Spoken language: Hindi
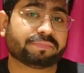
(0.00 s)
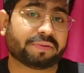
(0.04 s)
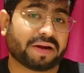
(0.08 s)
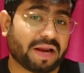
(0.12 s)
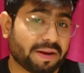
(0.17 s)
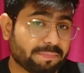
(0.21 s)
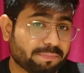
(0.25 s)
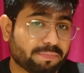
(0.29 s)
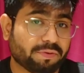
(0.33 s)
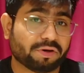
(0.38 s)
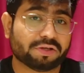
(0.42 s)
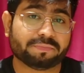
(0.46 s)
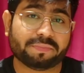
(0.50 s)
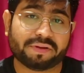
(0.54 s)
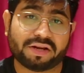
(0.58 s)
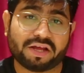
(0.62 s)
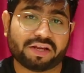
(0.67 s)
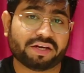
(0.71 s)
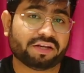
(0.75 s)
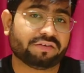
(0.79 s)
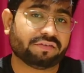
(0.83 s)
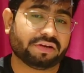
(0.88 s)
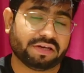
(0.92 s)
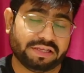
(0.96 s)
ट्राईपॉड
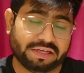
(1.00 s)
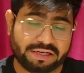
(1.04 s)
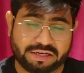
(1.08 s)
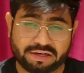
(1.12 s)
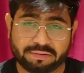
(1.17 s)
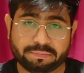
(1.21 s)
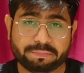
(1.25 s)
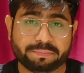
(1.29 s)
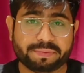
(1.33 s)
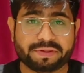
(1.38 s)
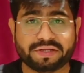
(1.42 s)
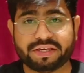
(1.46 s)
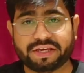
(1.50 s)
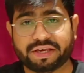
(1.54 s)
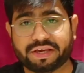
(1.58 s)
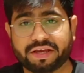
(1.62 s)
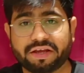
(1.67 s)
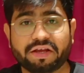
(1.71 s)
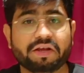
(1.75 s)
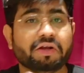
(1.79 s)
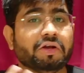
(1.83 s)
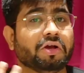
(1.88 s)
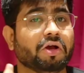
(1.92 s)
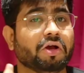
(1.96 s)
बनाने वाली कंपनी है